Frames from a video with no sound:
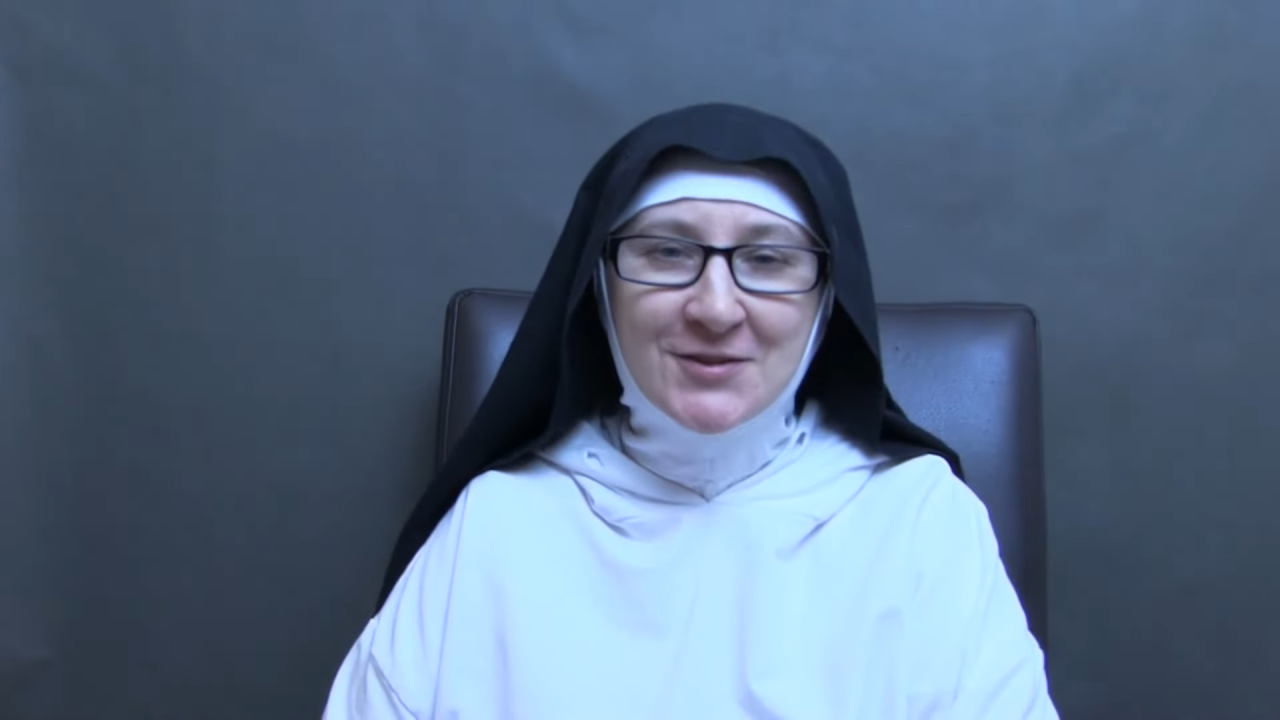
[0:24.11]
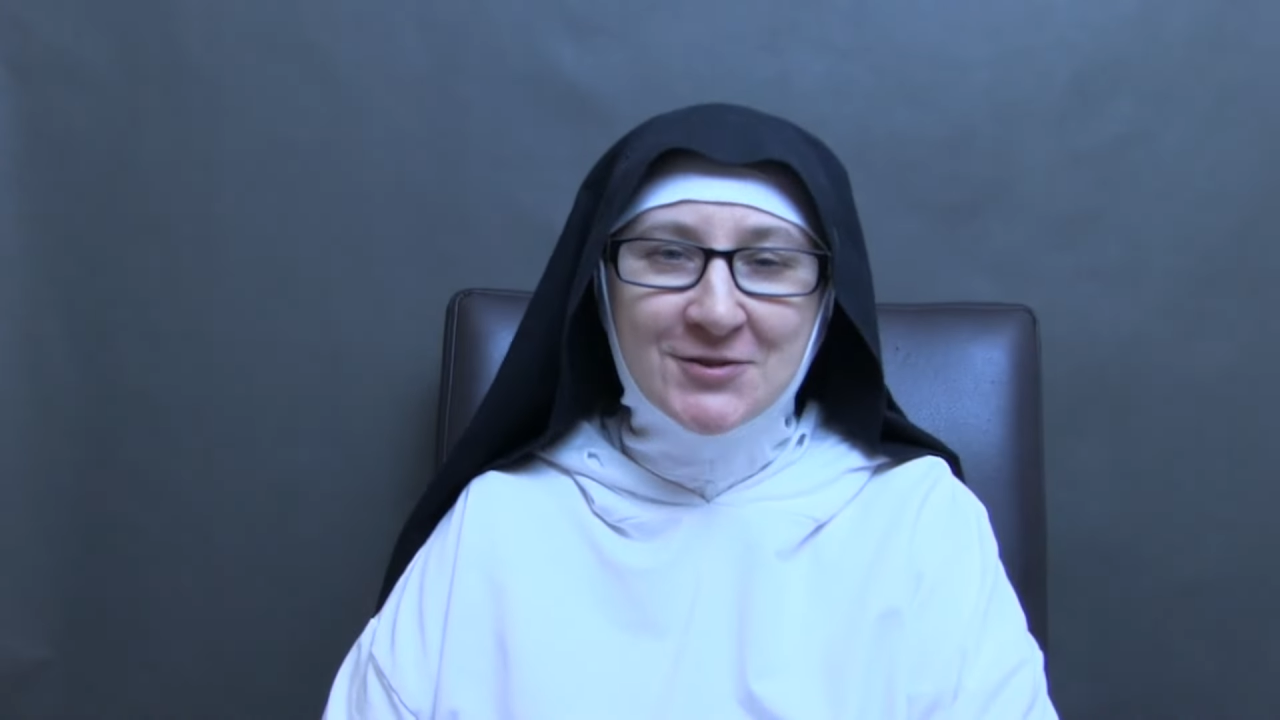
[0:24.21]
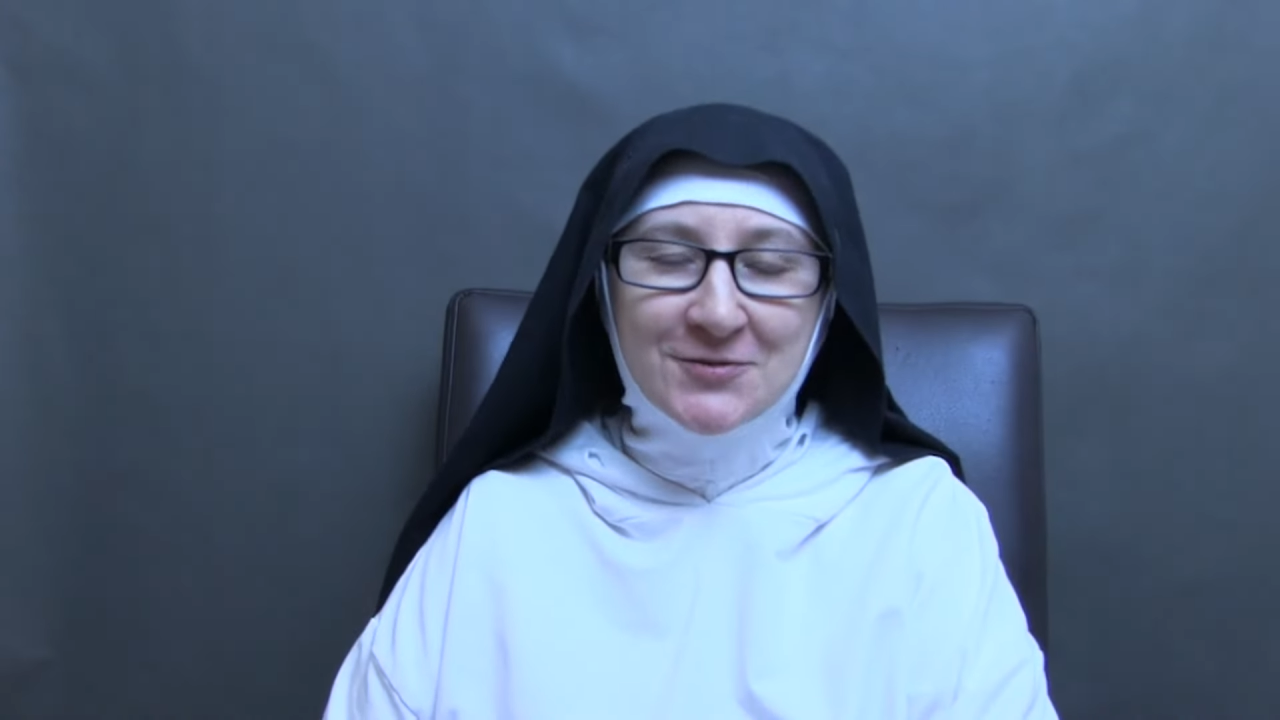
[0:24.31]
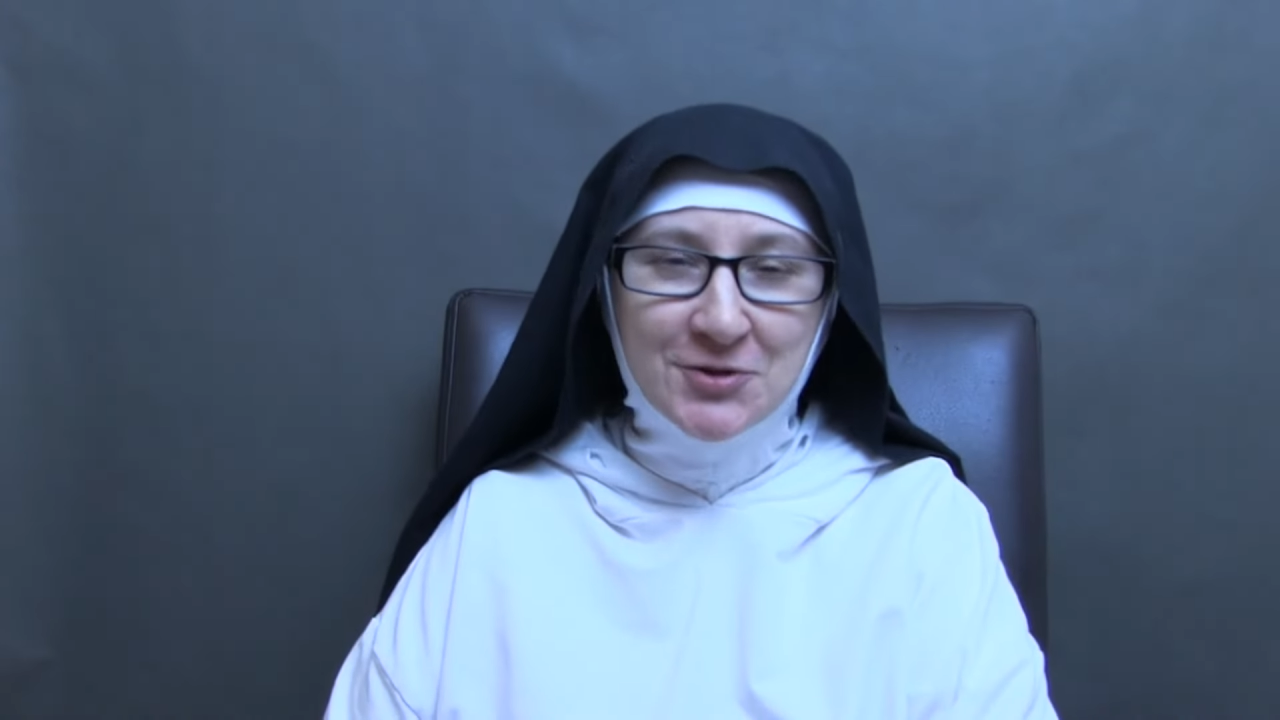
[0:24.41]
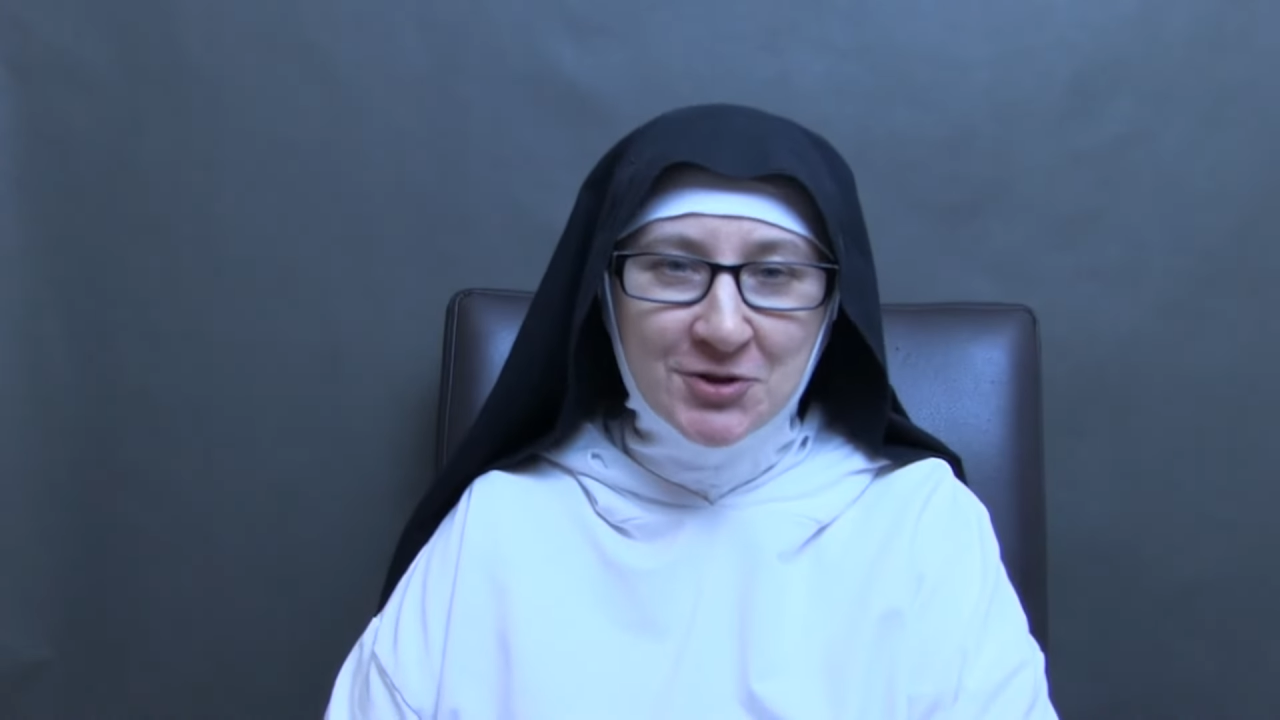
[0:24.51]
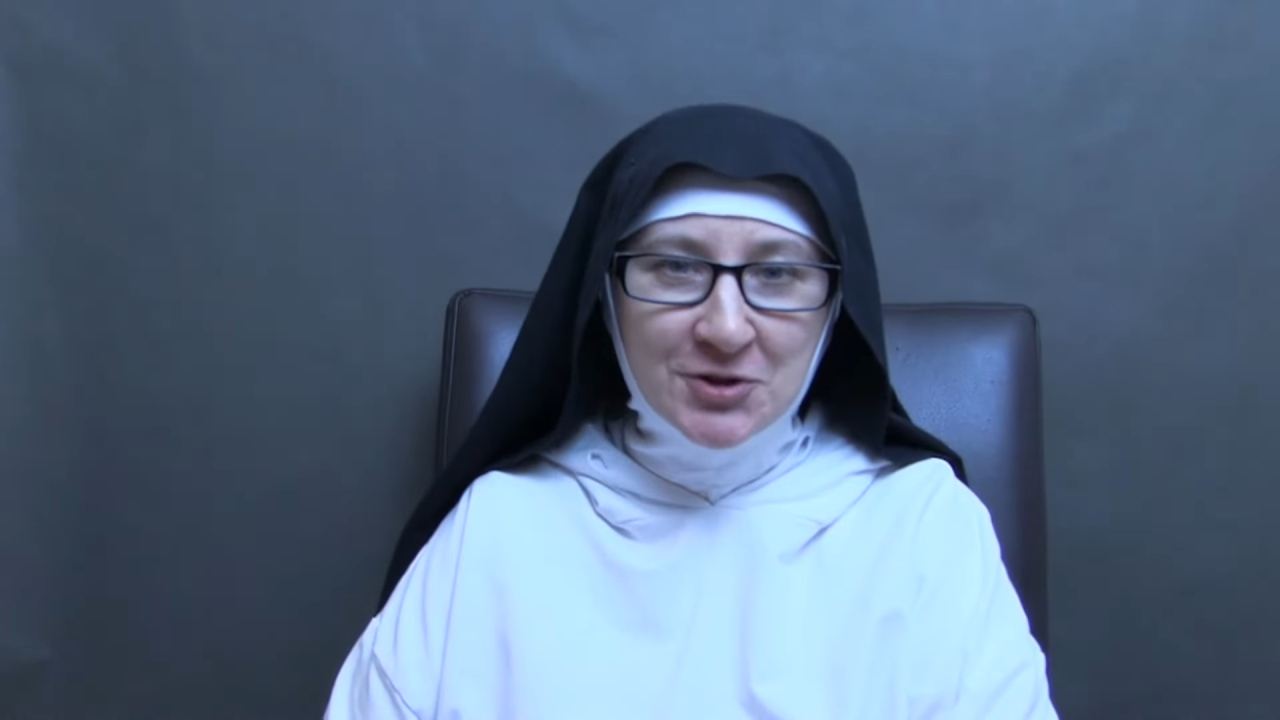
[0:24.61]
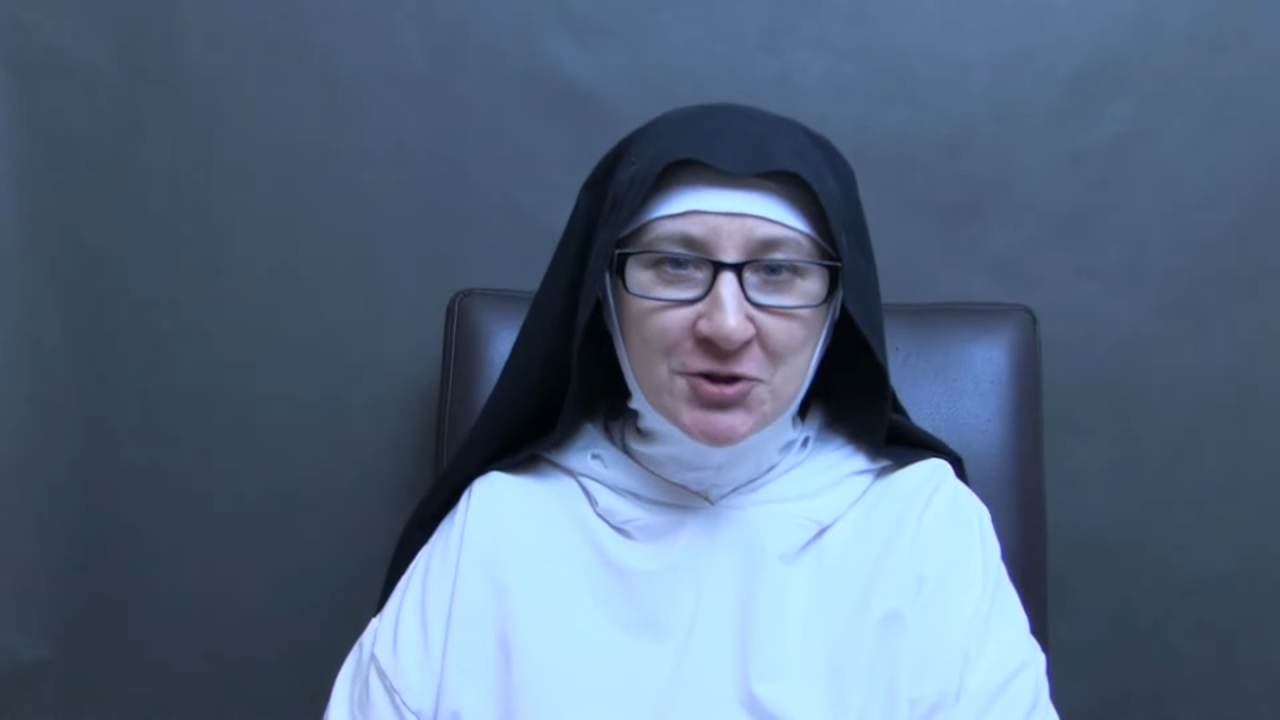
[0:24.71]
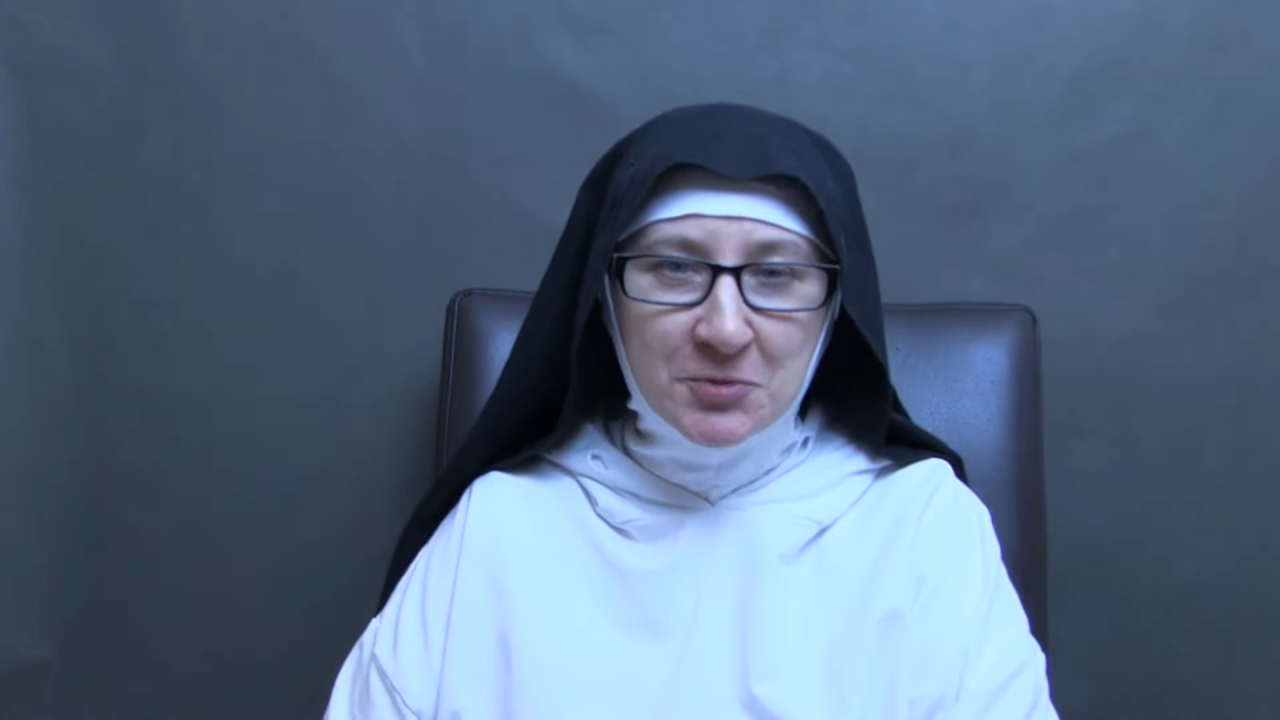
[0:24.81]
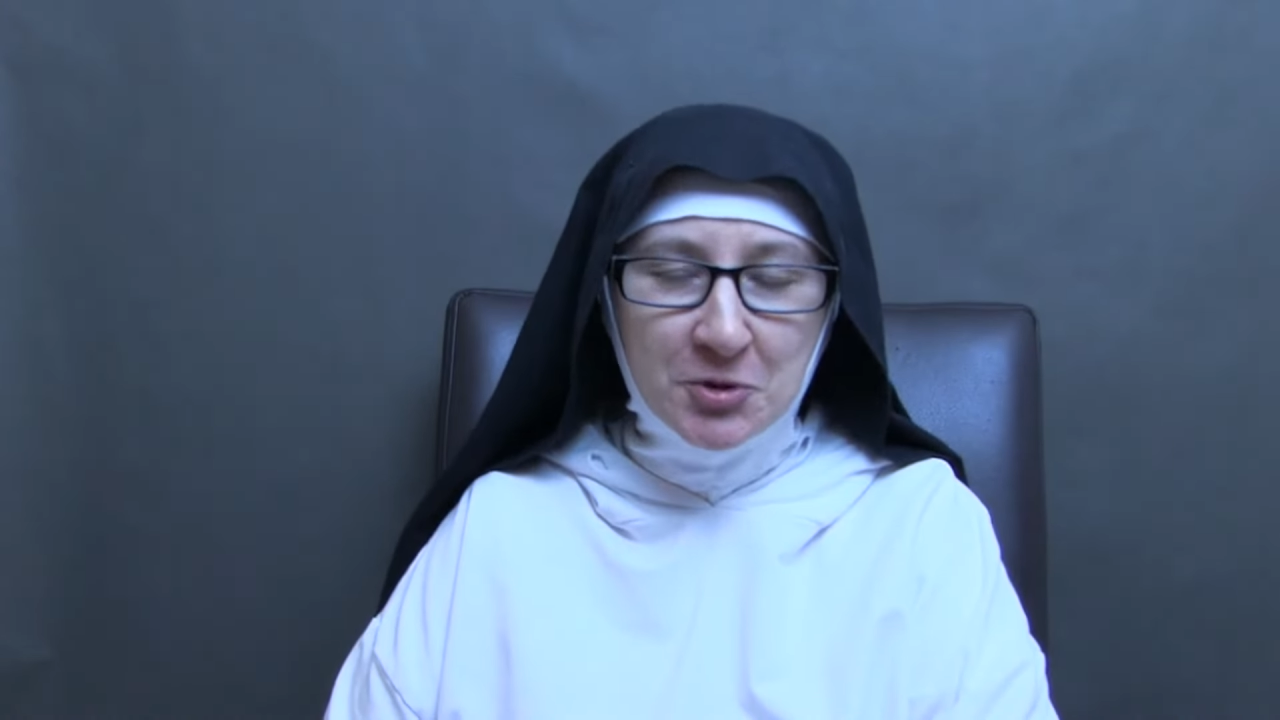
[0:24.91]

Y, w dzisiejszym